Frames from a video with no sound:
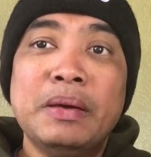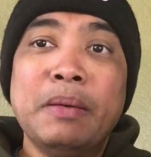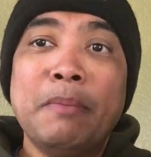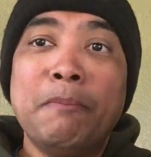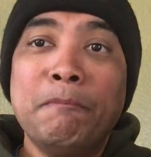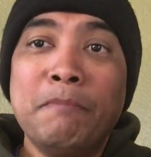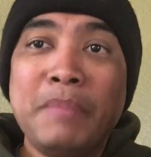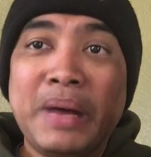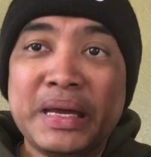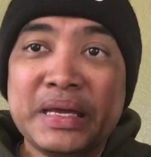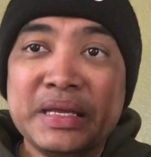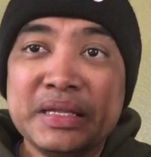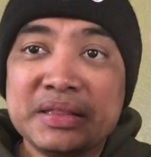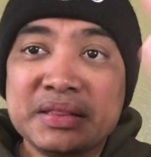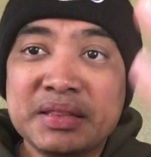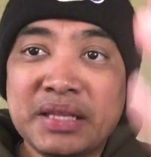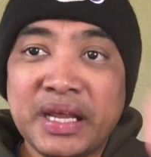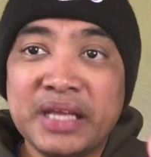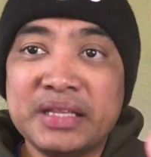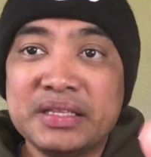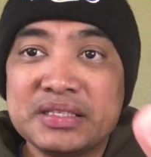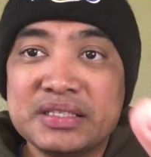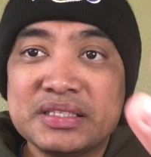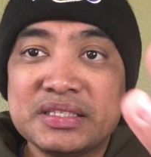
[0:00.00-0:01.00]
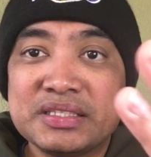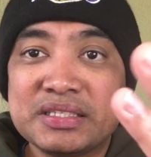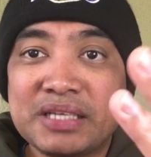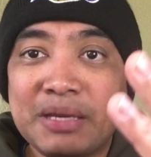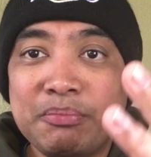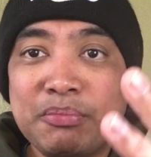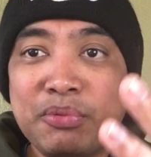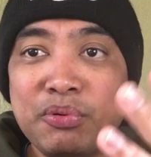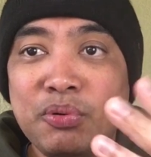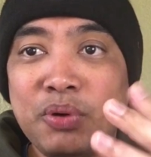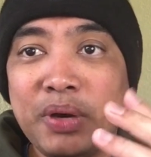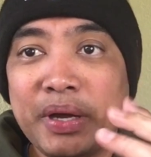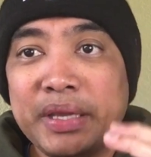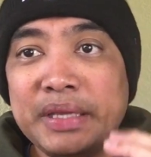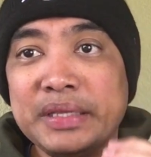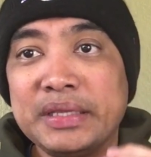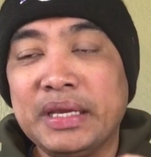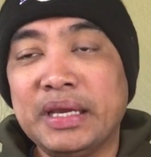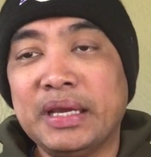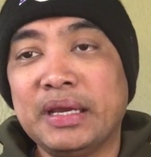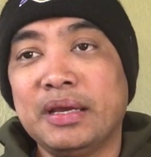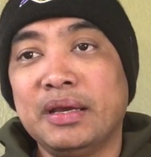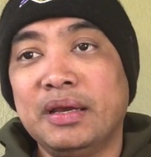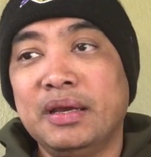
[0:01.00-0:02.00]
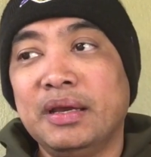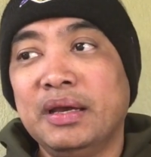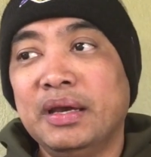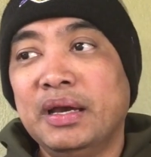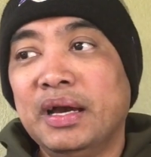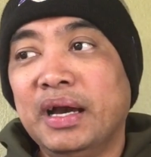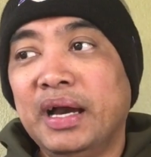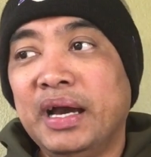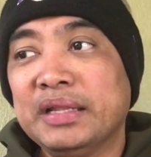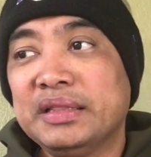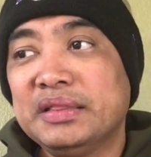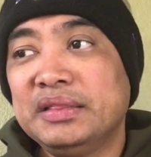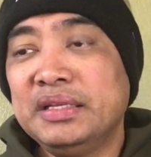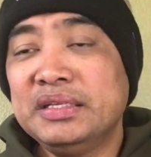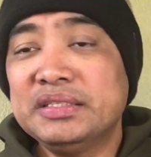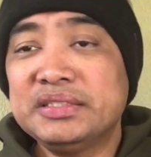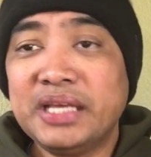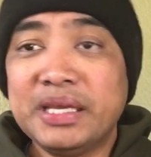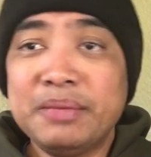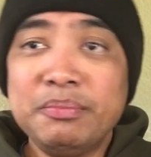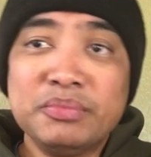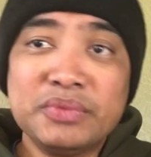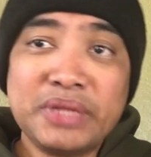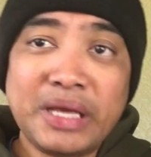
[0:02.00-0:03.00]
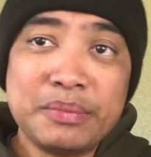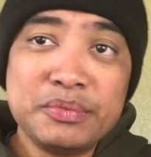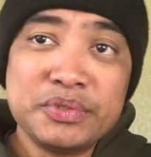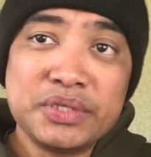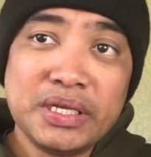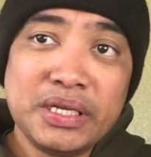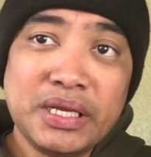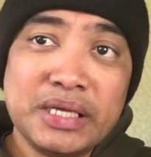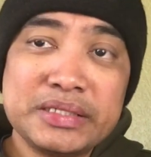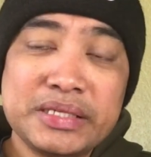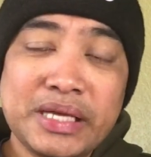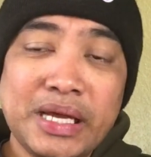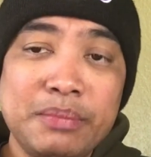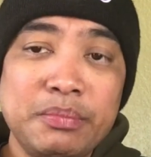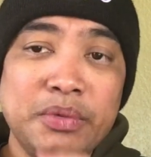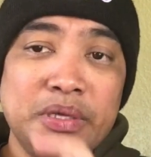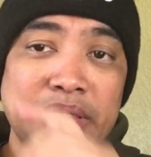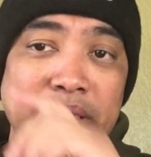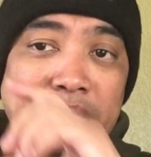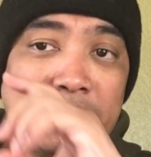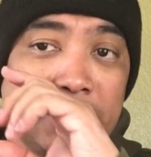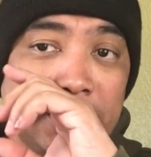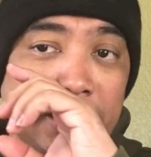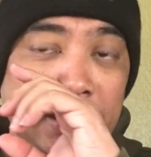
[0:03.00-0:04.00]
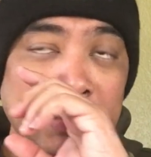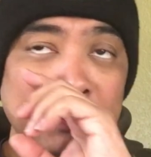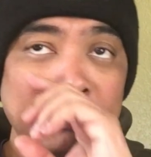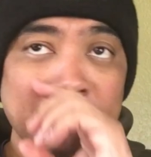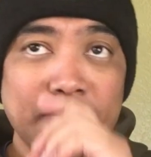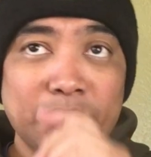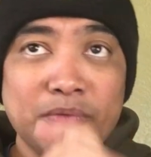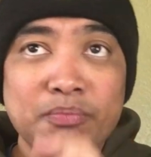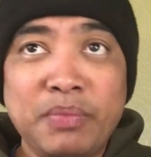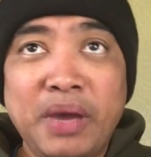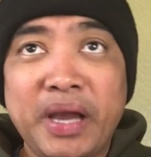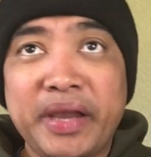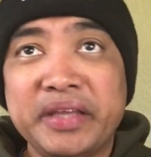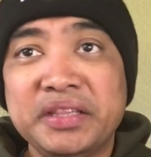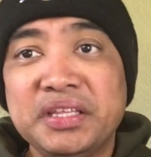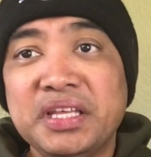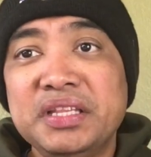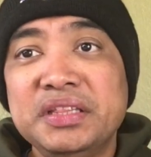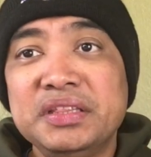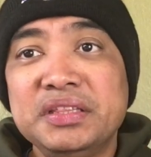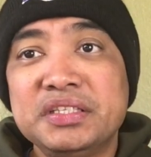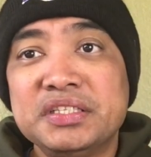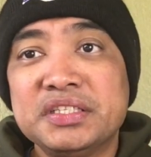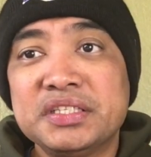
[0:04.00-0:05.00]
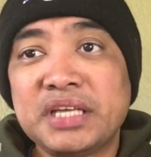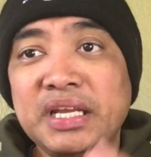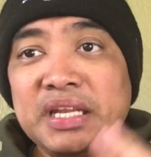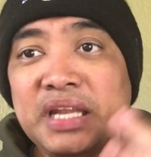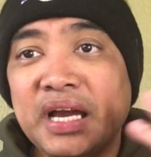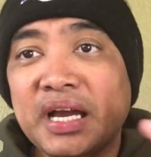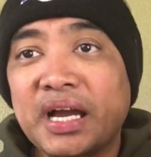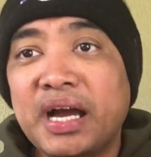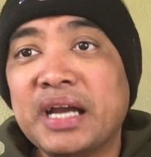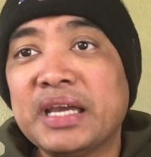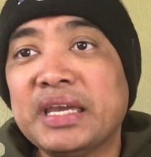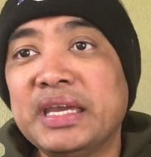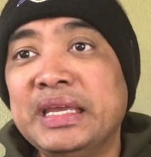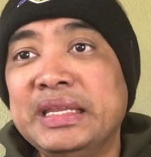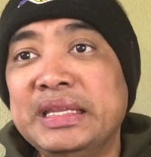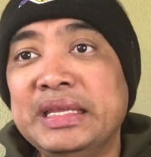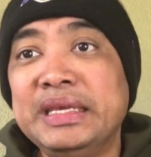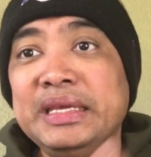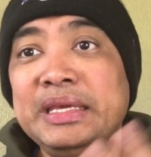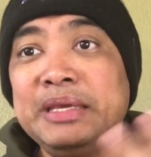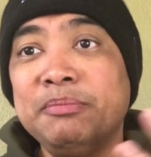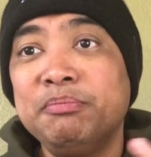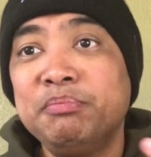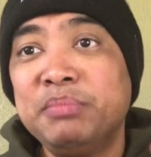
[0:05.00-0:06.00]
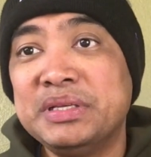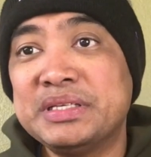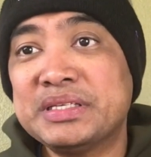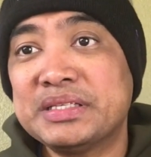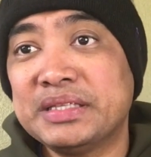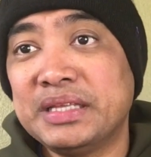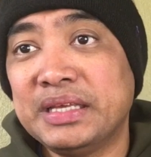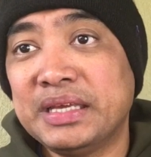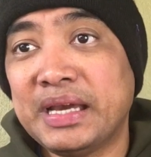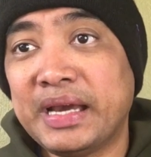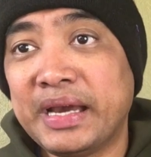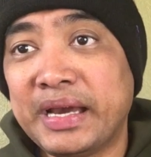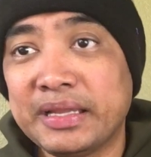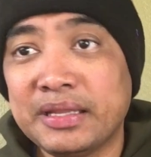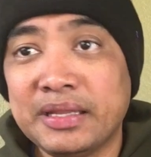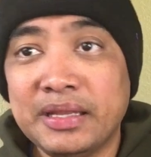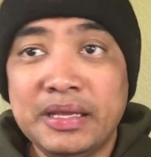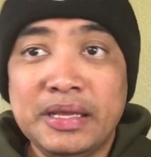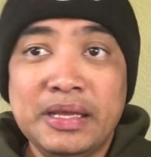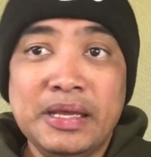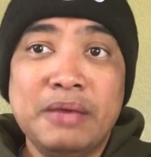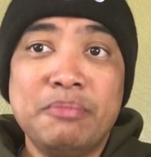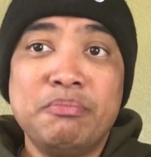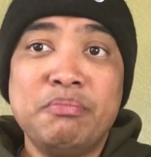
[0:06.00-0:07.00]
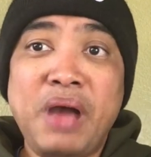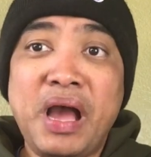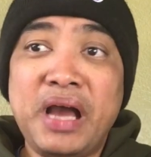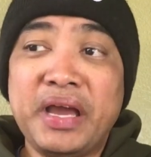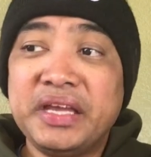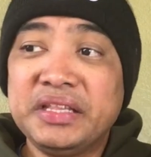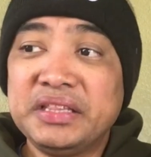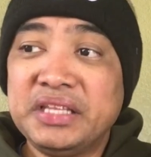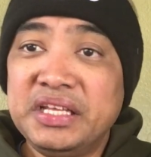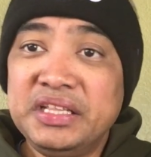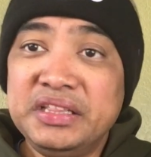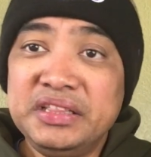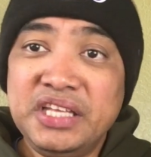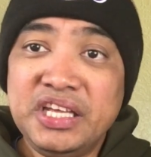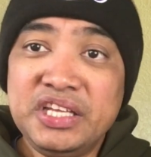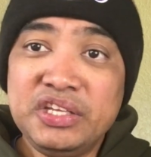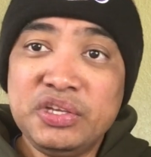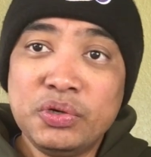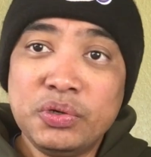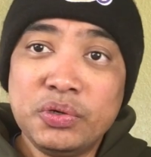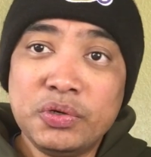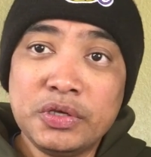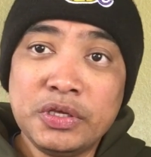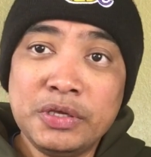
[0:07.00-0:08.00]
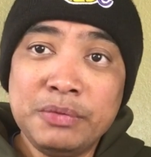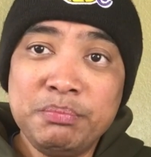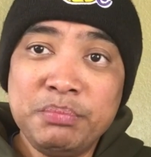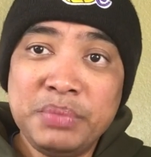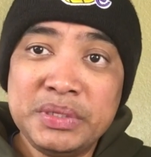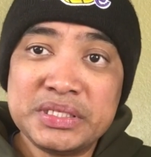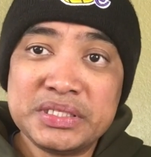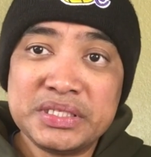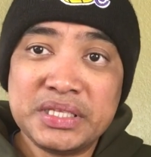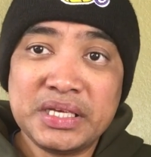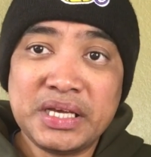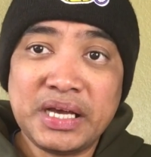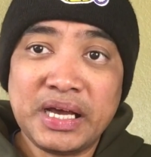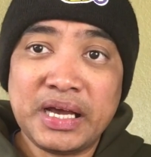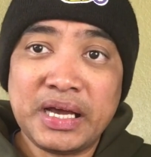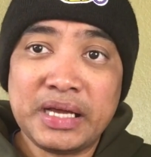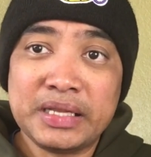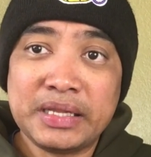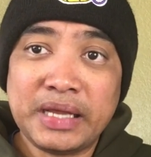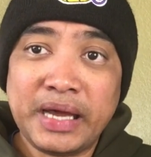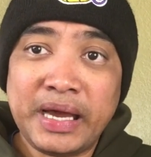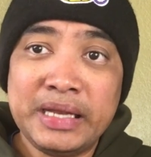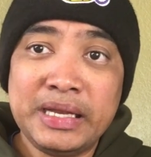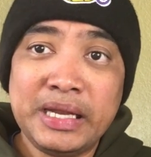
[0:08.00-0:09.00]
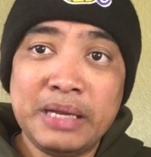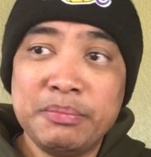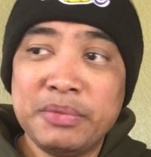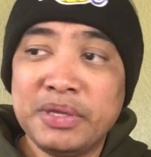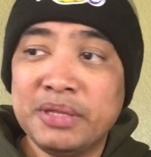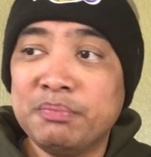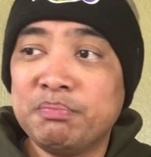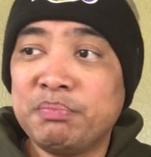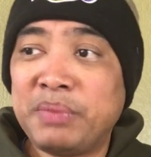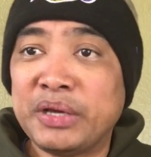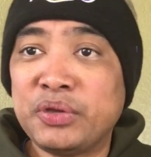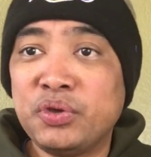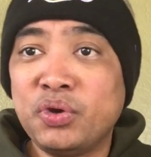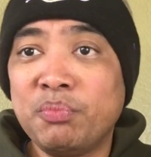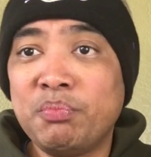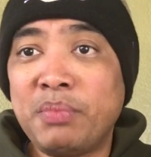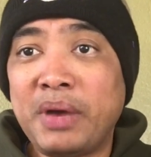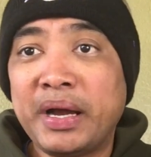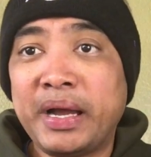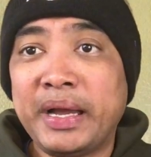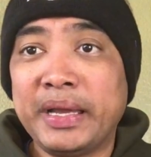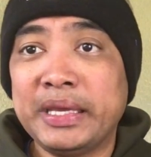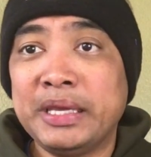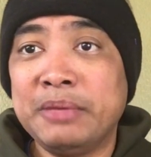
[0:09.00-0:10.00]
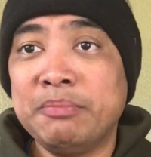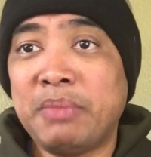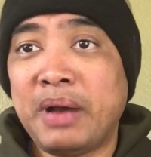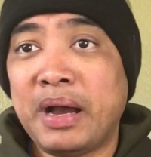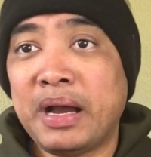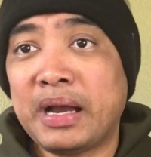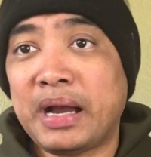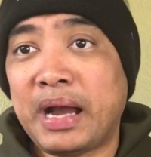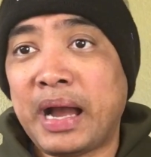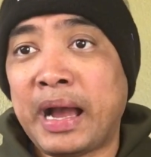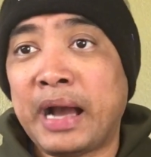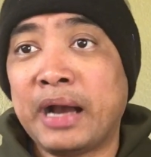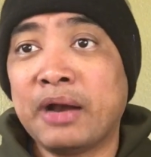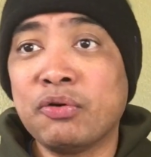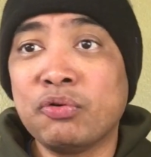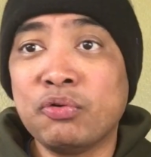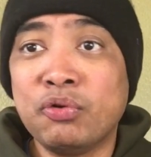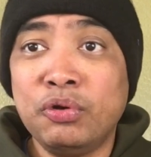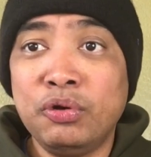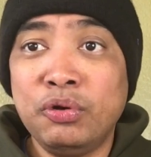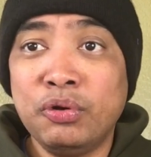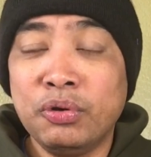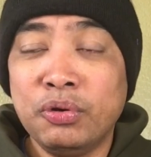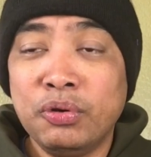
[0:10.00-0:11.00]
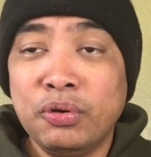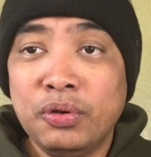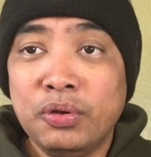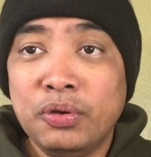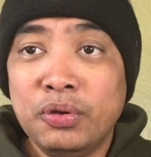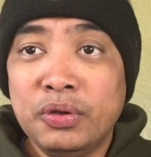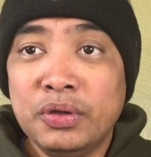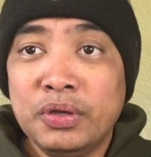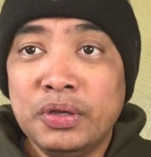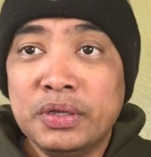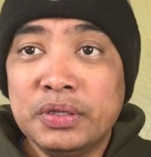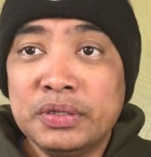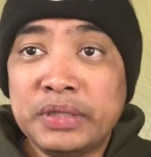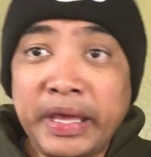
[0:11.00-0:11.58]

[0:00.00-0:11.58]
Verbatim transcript: May threat sa buhay niya. At the same time, sinasabi niya na bakit siya lang ang iniimbestigahan. Bakit hindi nyo imbestigahan, alamin pa yung mga ibang anggulo? Na